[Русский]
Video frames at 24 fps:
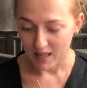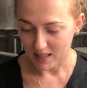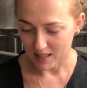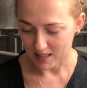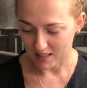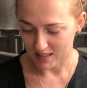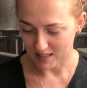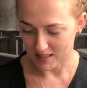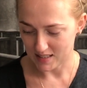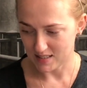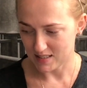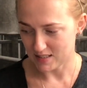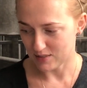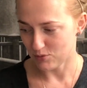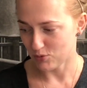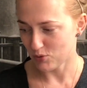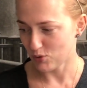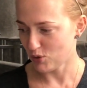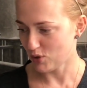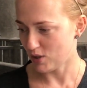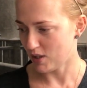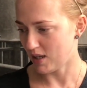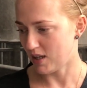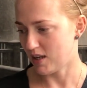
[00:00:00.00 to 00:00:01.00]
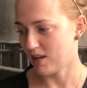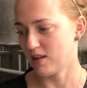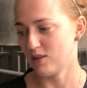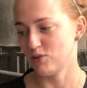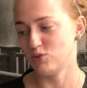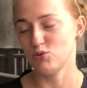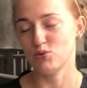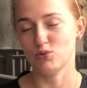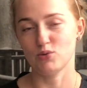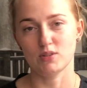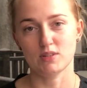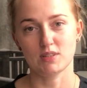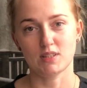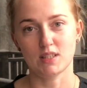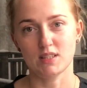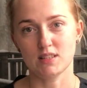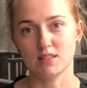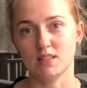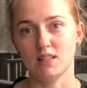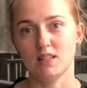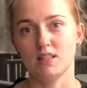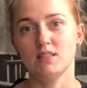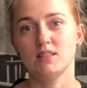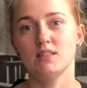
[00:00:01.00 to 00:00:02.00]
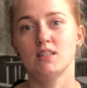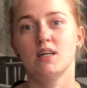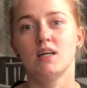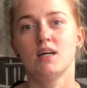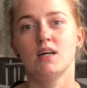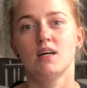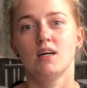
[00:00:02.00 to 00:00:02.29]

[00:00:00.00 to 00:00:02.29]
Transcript: И сегодня я хочу рассказать,